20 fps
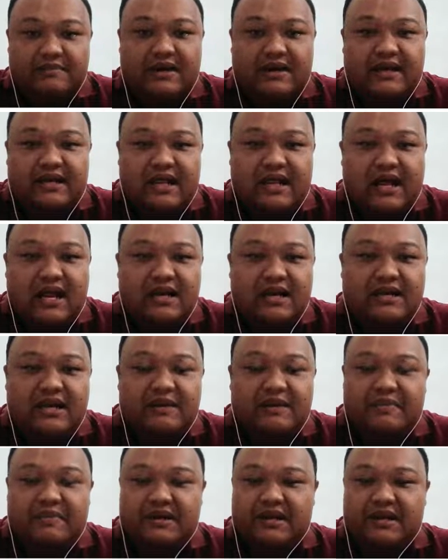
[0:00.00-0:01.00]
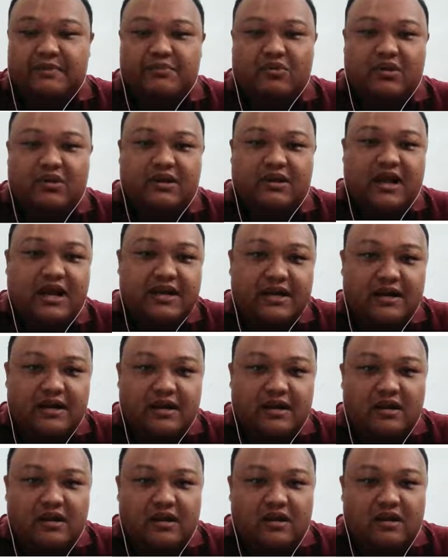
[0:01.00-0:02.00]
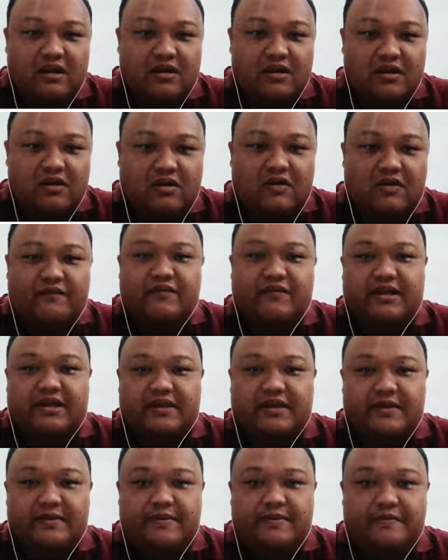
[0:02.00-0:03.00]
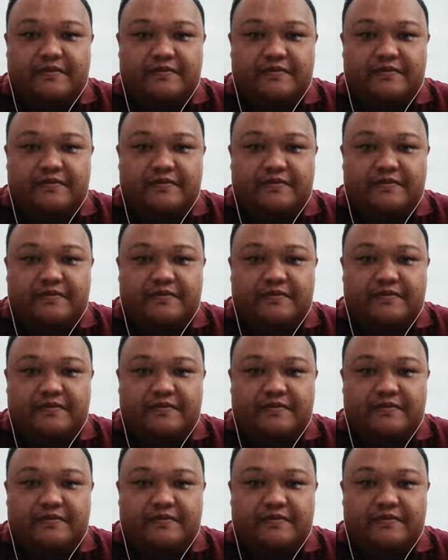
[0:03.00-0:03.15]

kemarahan yang menimbulkan konflik.